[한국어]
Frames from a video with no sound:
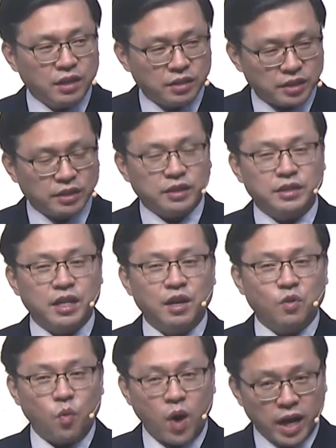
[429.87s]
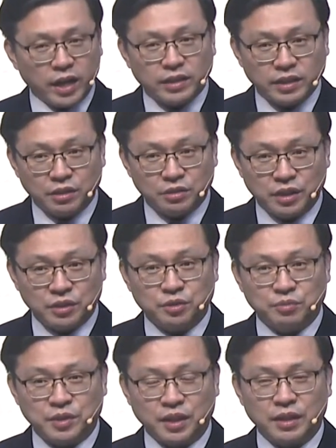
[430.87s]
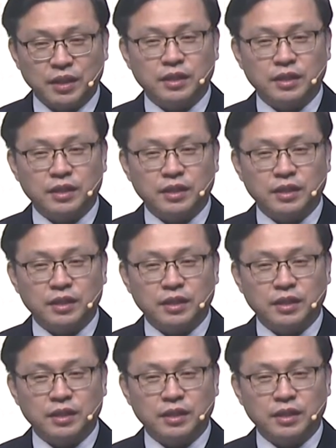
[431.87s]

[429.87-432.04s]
제사장, 왕의 사역을 했습니다.